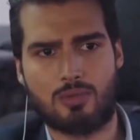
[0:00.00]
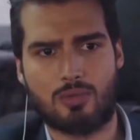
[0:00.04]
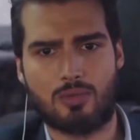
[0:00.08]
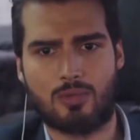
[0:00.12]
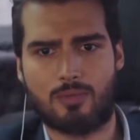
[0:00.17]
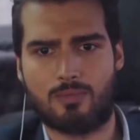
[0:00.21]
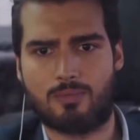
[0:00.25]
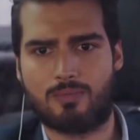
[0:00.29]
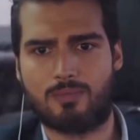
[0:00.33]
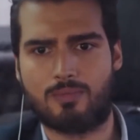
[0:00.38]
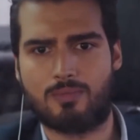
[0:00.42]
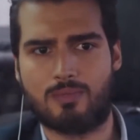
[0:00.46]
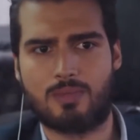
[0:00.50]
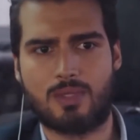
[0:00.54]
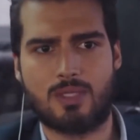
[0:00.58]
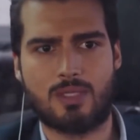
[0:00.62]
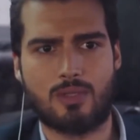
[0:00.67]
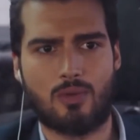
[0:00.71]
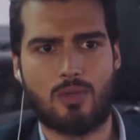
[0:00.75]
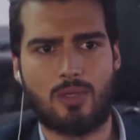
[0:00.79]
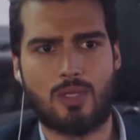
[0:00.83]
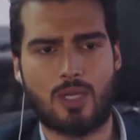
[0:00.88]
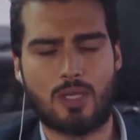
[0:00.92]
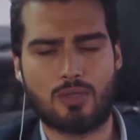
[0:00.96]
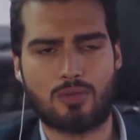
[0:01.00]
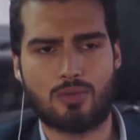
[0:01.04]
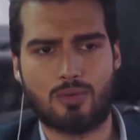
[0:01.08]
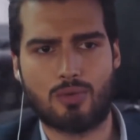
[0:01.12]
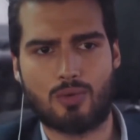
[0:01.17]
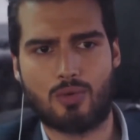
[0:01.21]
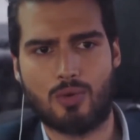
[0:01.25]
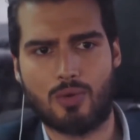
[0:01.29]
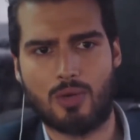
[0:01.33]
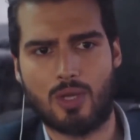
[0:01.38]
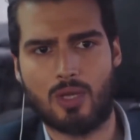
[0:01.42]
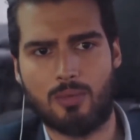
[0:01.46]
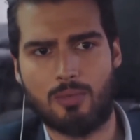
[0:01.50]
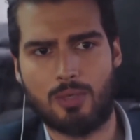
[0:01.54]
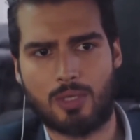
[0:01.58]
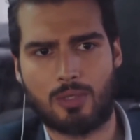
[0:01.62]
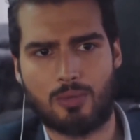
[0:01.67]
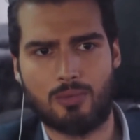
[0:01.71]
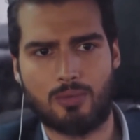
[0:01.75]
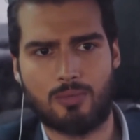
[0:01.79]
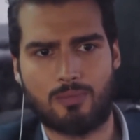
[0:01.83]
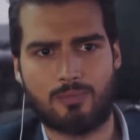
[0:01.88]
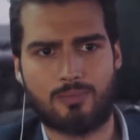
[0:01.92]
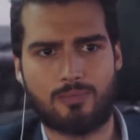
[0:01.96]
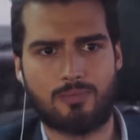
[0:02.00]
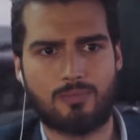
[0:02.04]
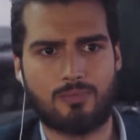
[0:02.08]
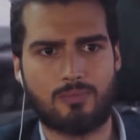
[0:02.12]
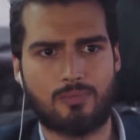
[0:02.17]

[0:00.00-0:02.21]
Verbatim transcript: istiyorum. Sizi öğleden sonra konağa bekliyorum.